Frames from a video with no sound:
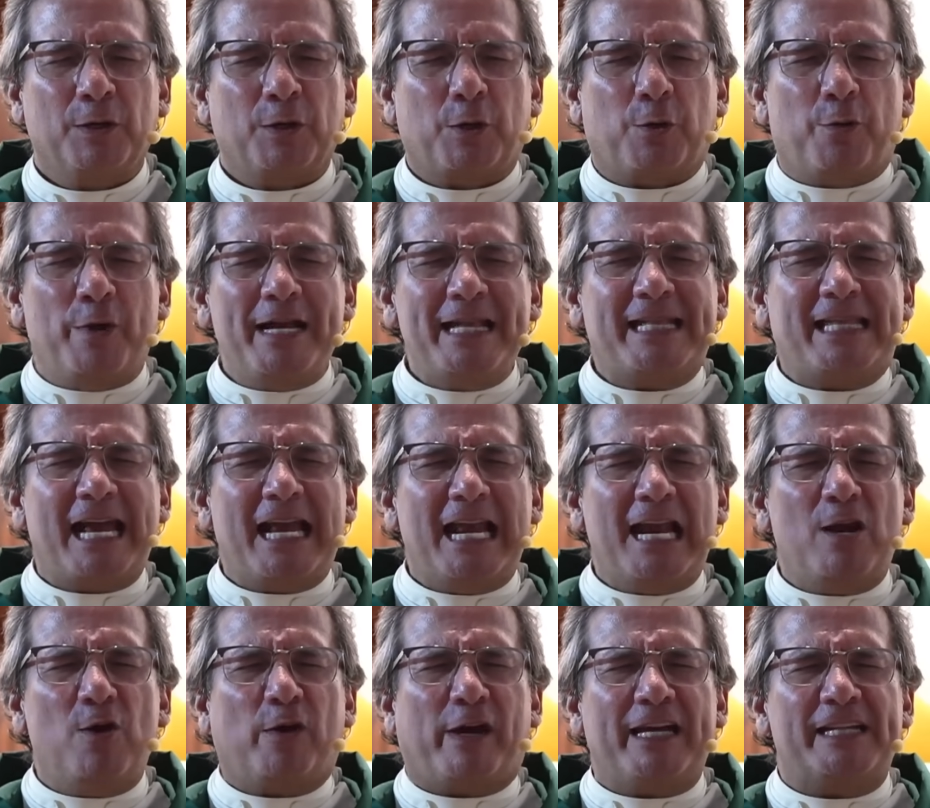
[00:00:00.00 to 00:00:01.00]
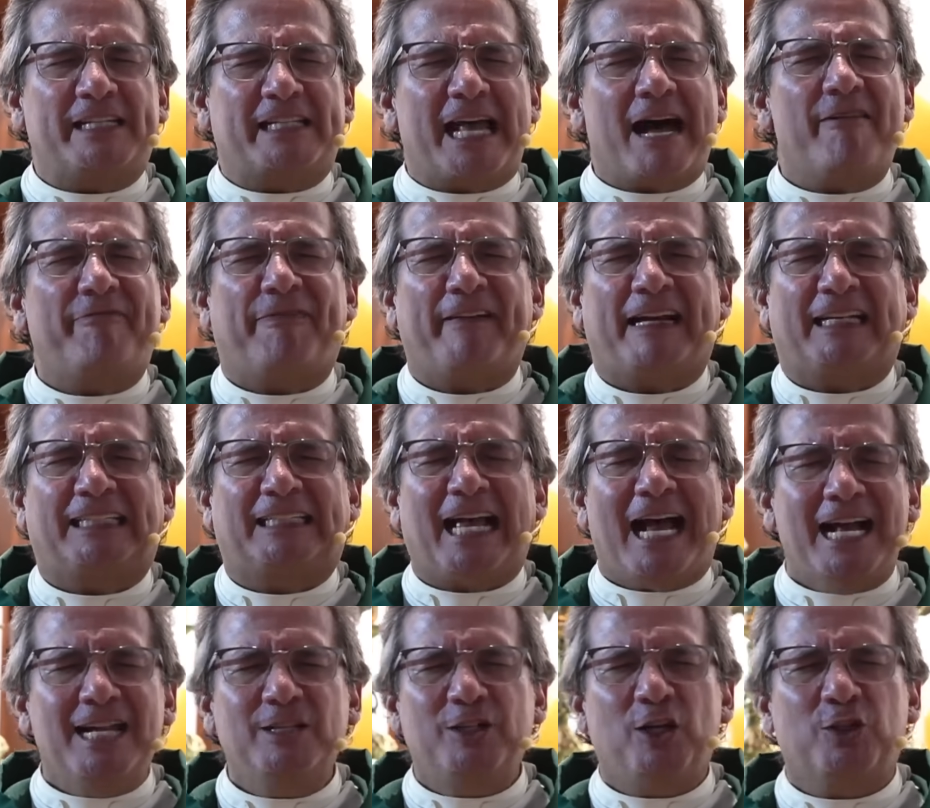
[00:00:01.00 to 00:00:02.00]
Cuéntale lo que está
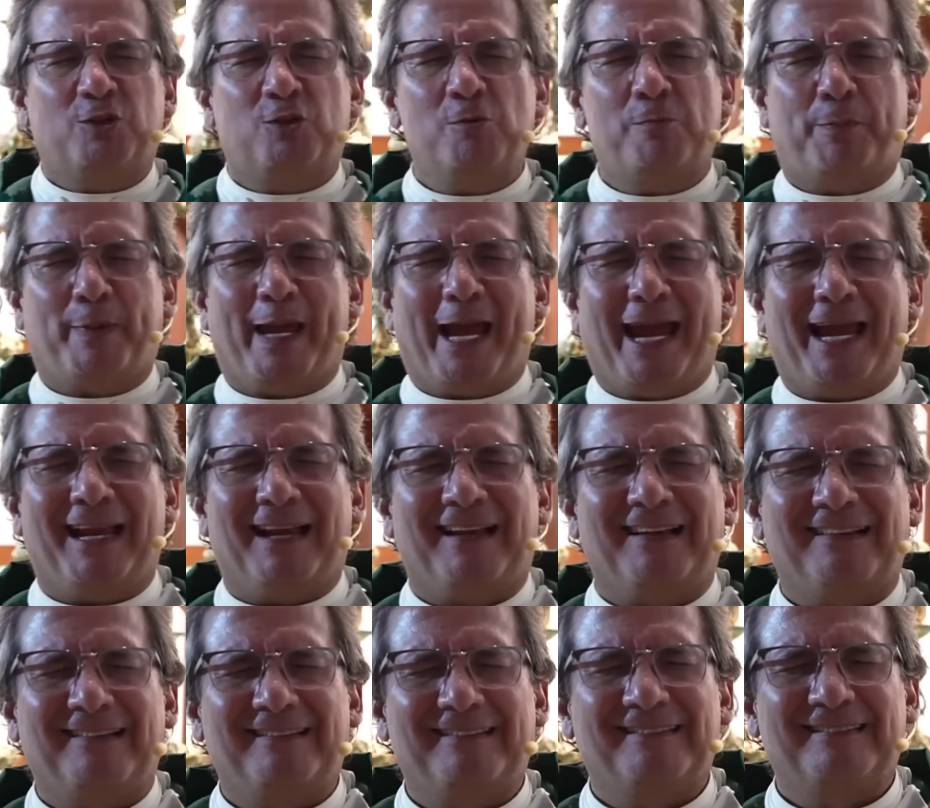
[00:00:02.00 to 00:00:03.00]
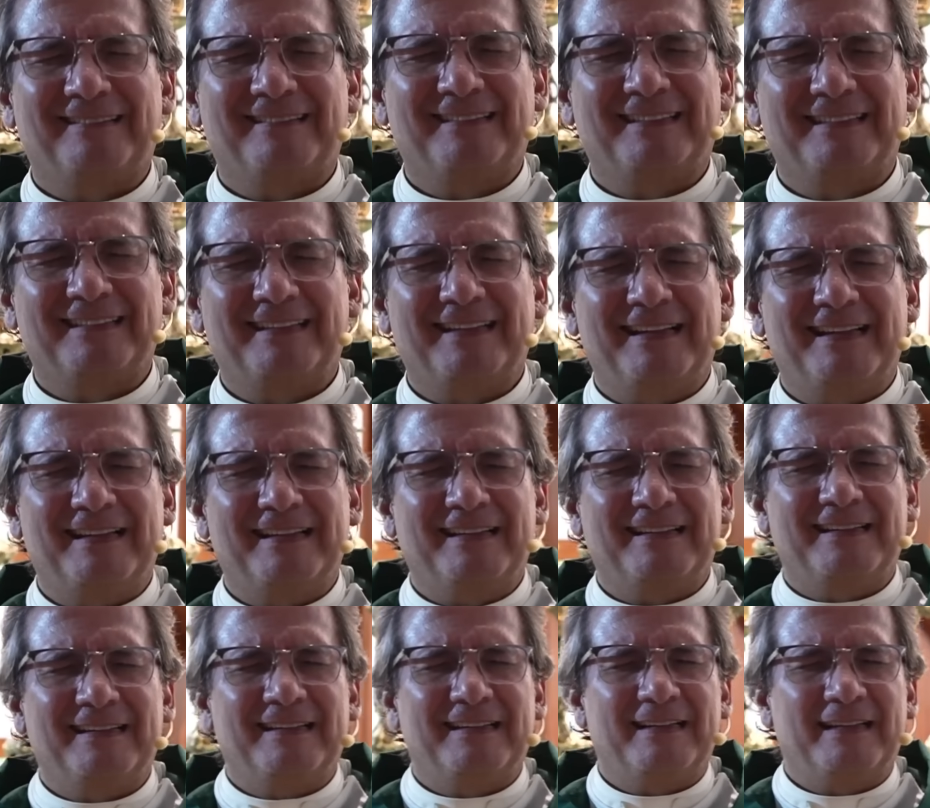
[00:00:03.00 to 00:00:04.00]
afectando tu piel
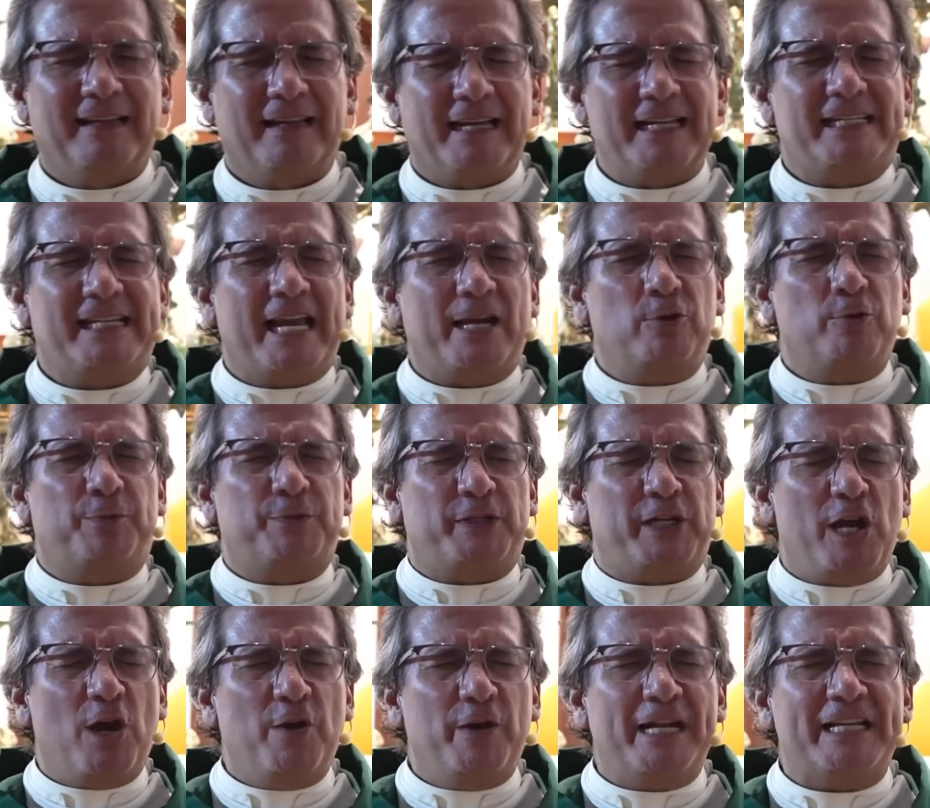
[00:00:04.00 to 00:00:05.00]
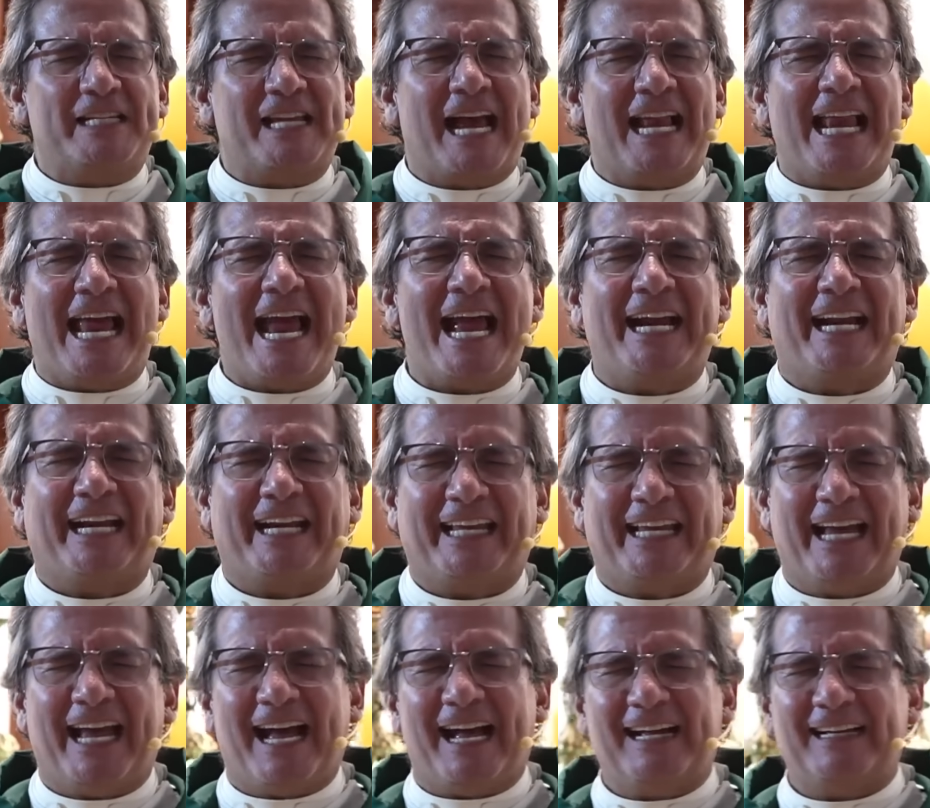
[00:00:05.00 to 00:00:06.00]
esa erupción, esa
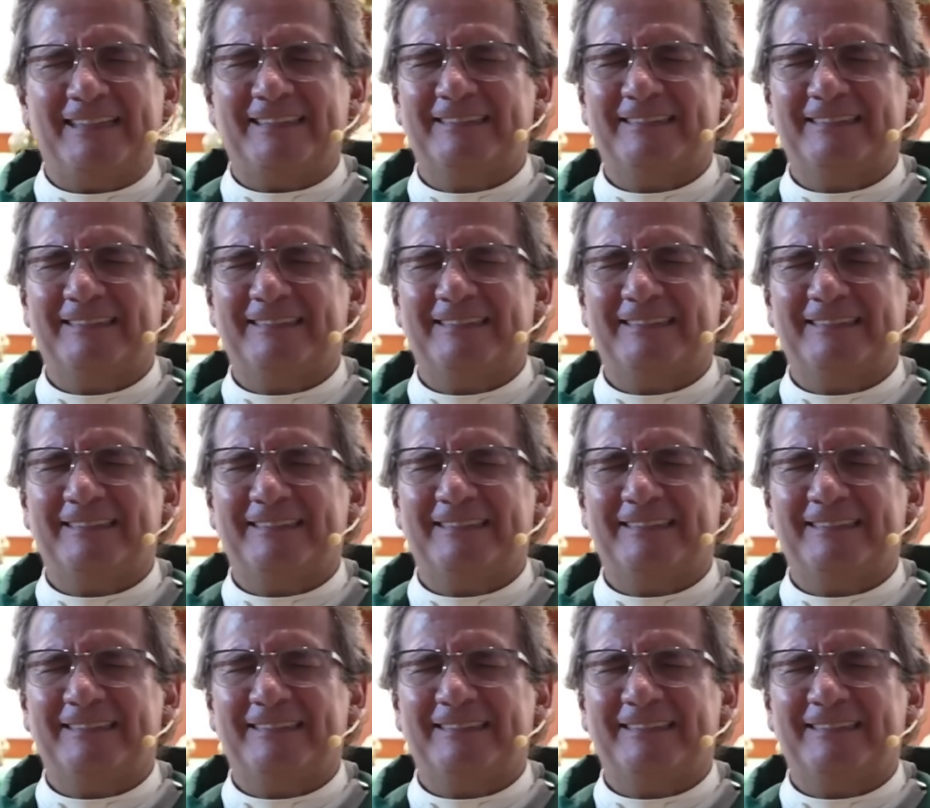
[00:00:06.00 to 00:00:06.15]
alergia,